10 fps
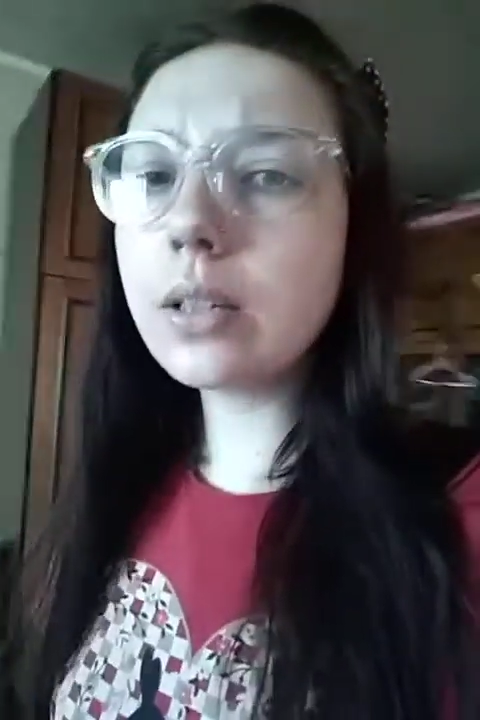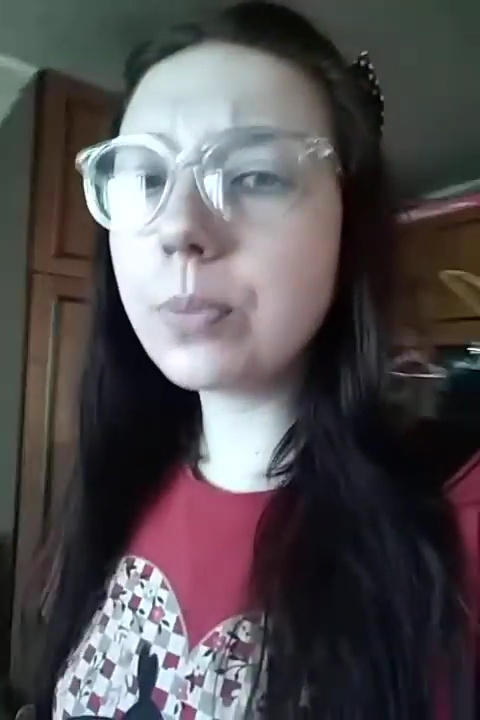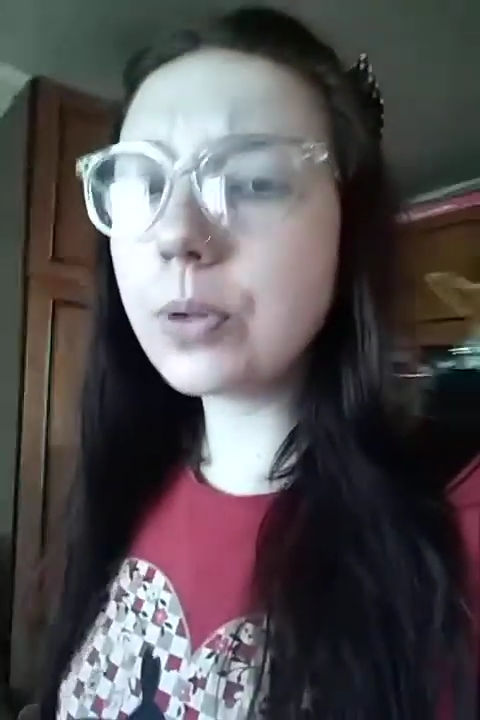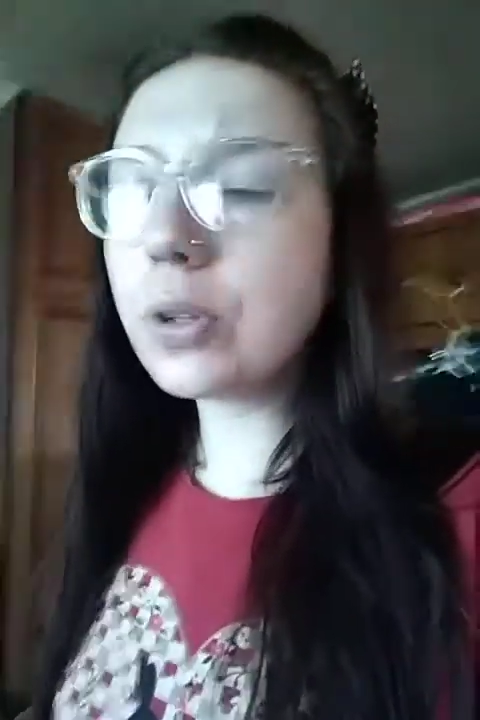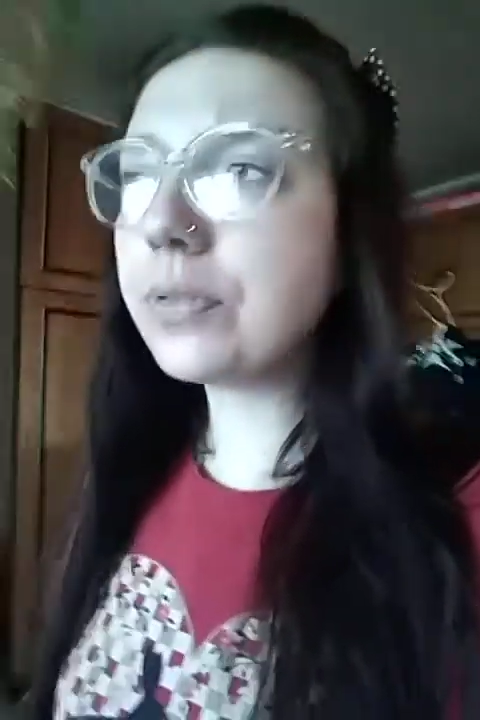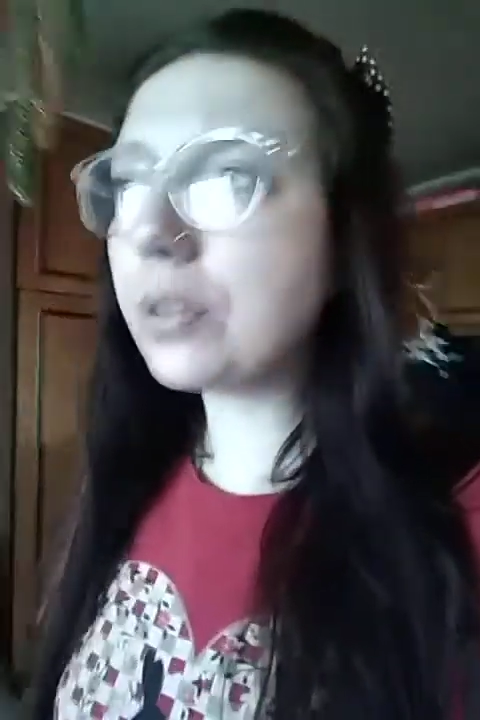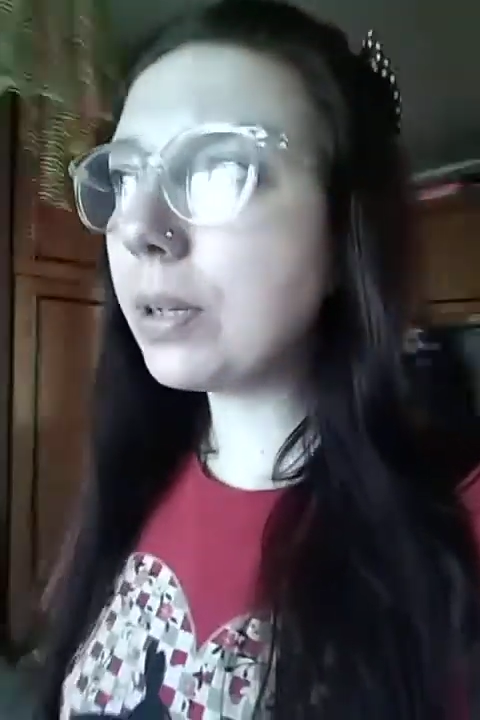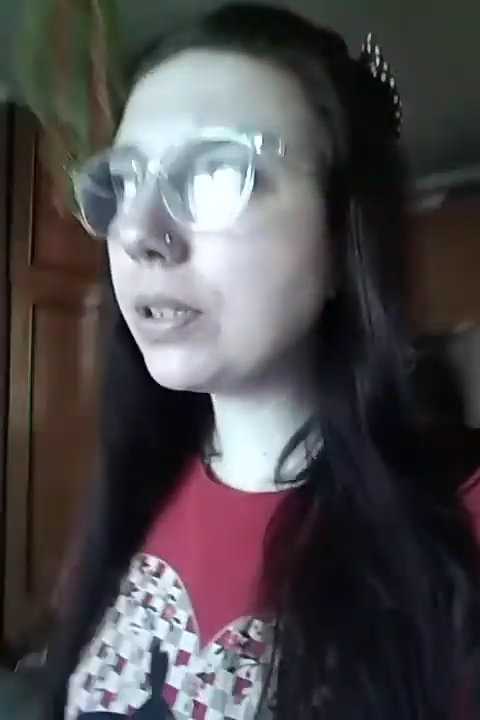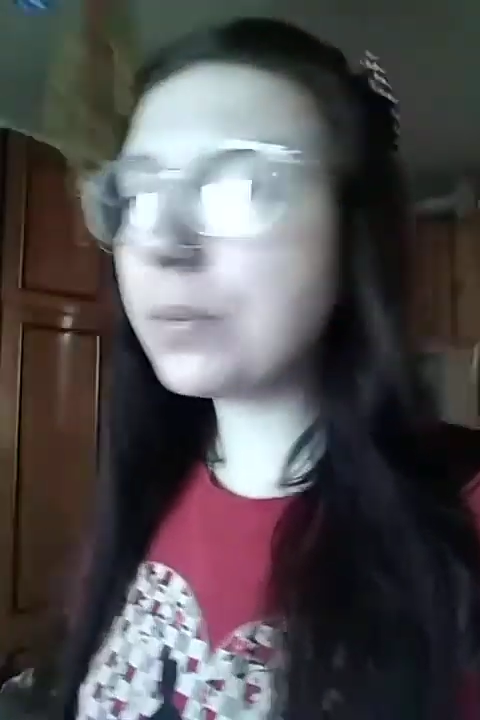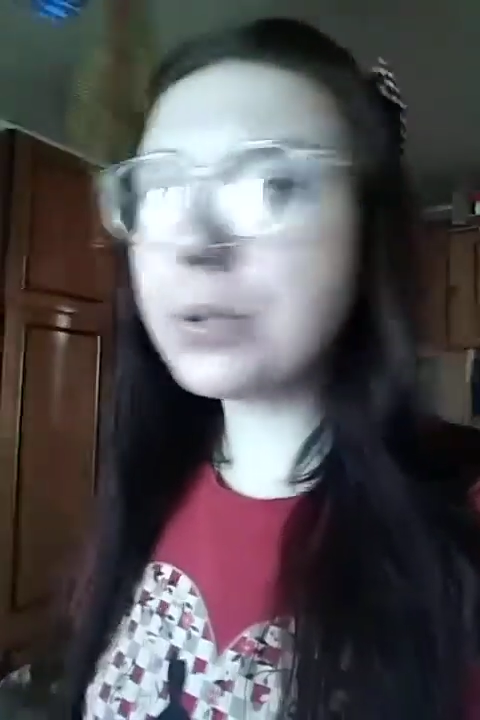а
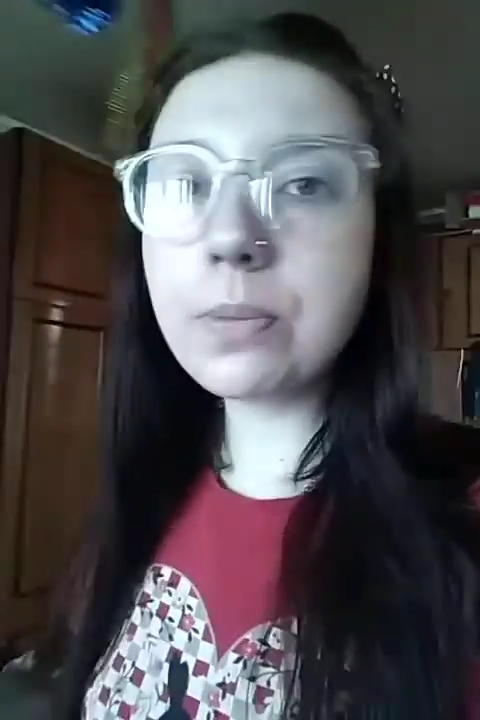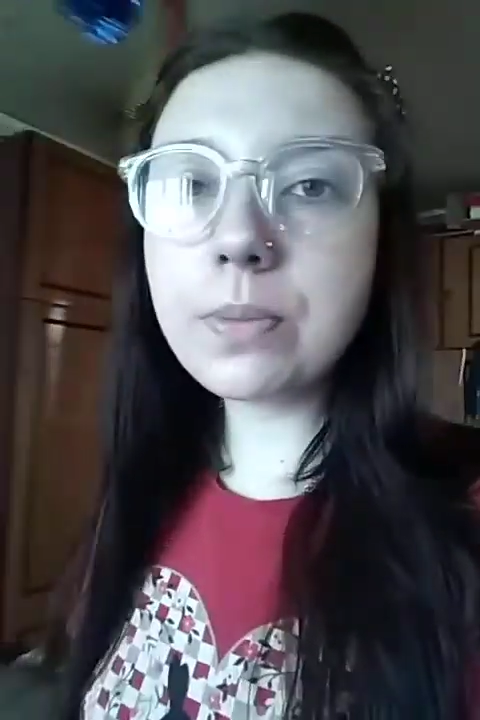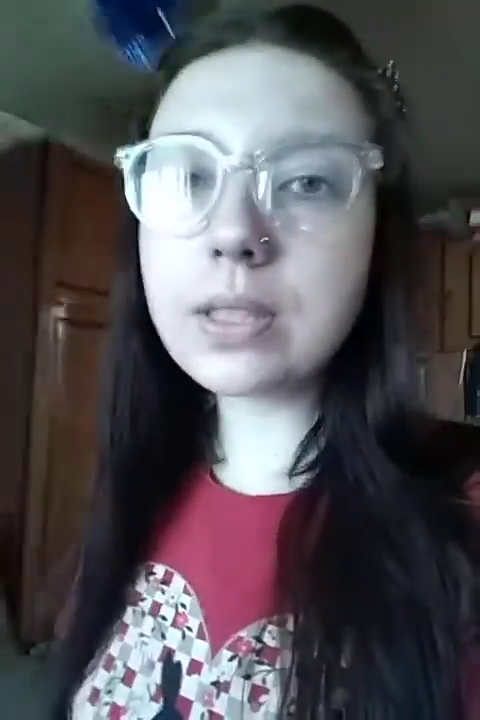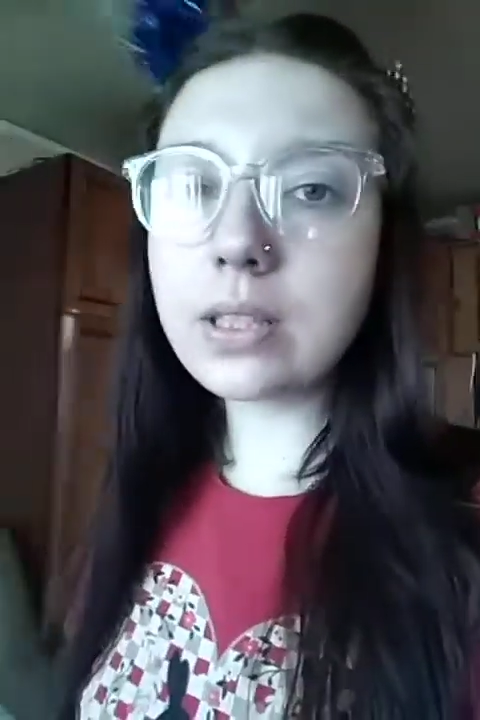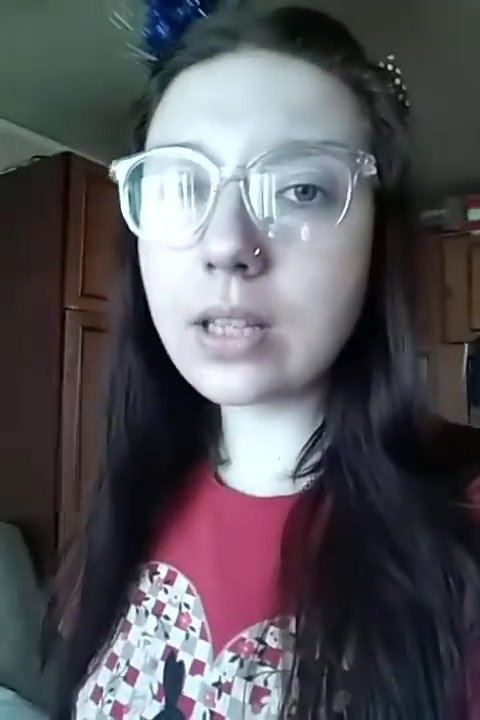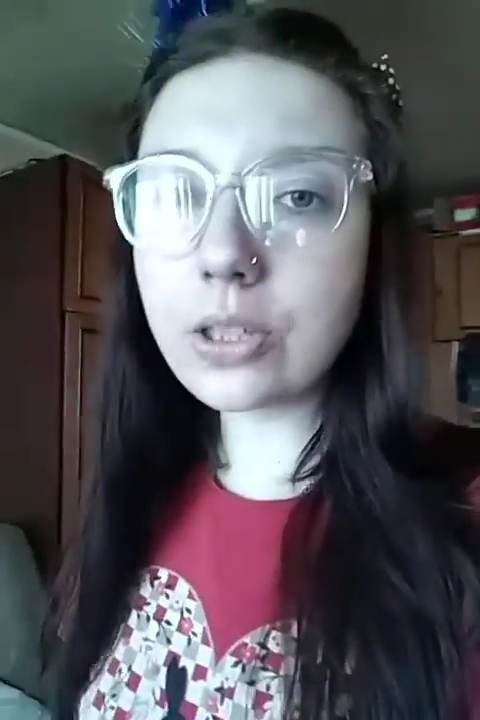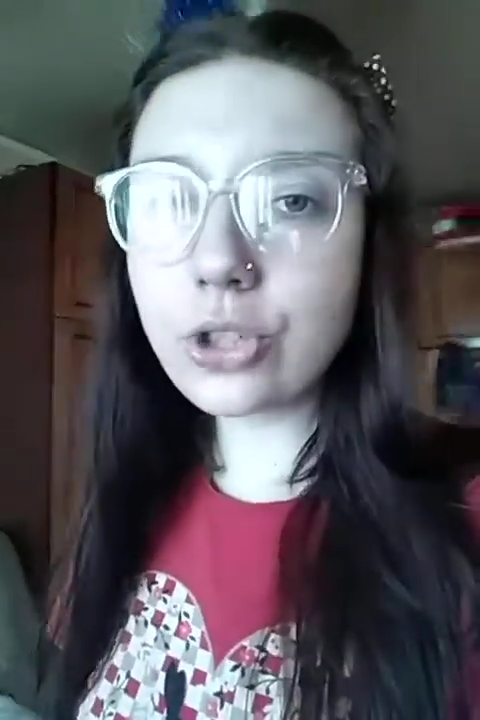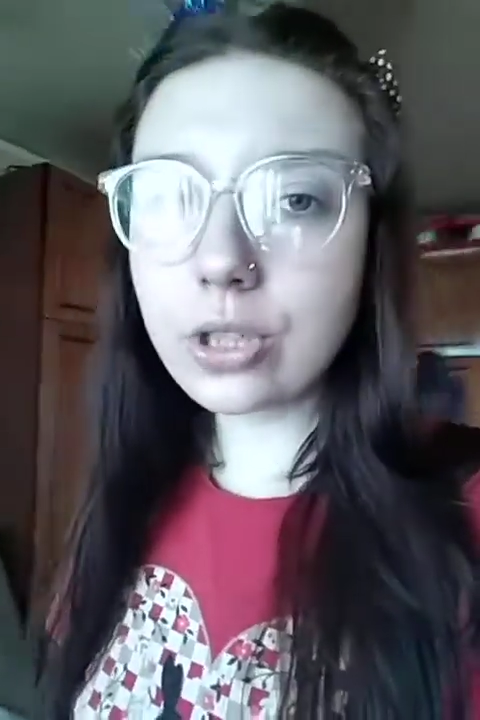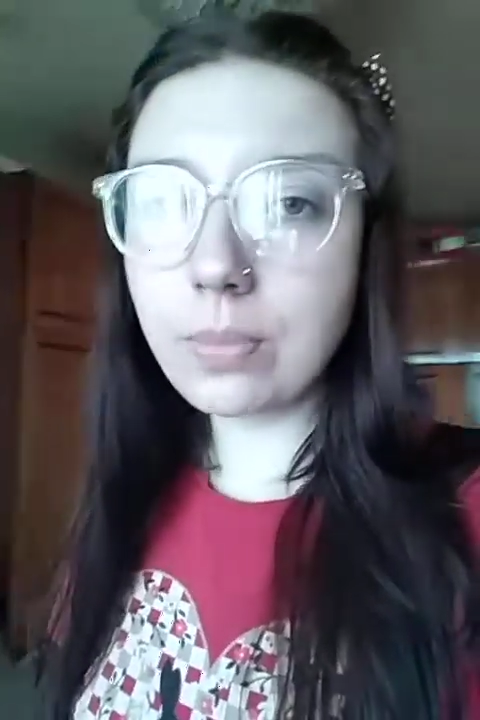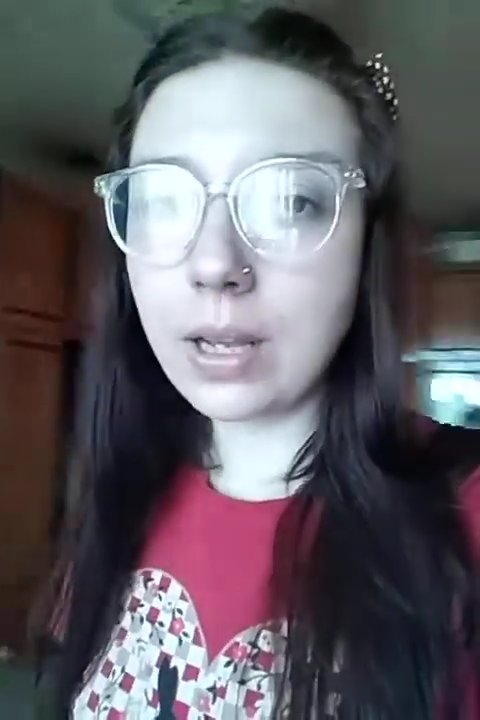полуавтомат вообще без
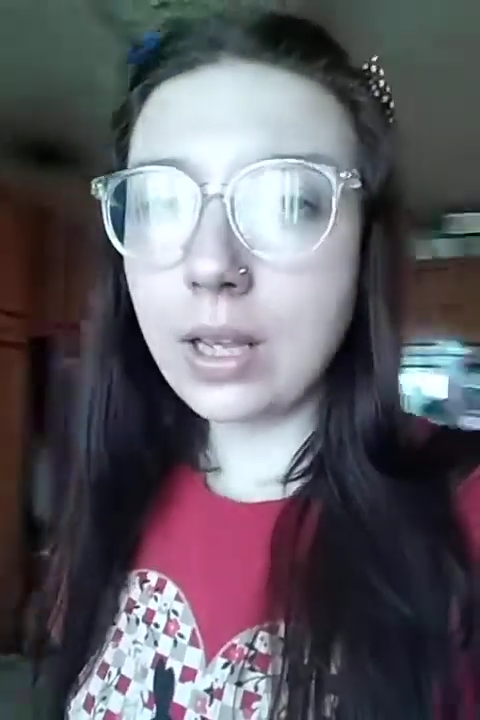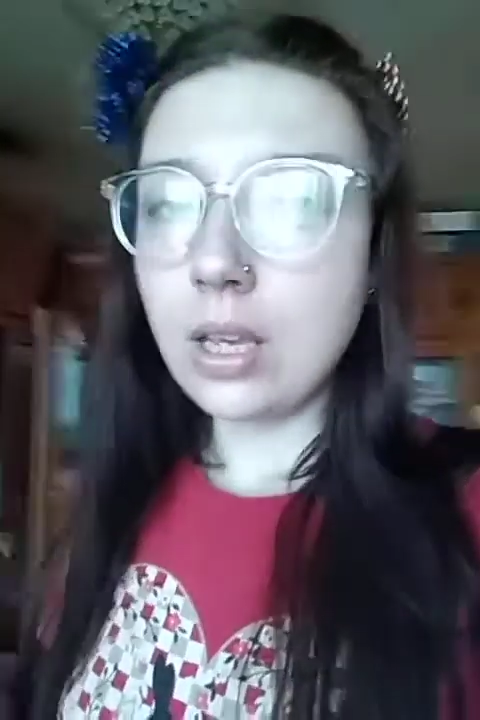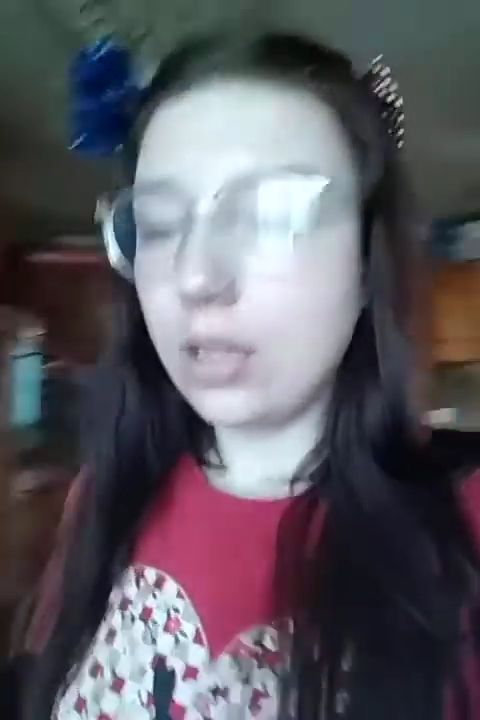отжима.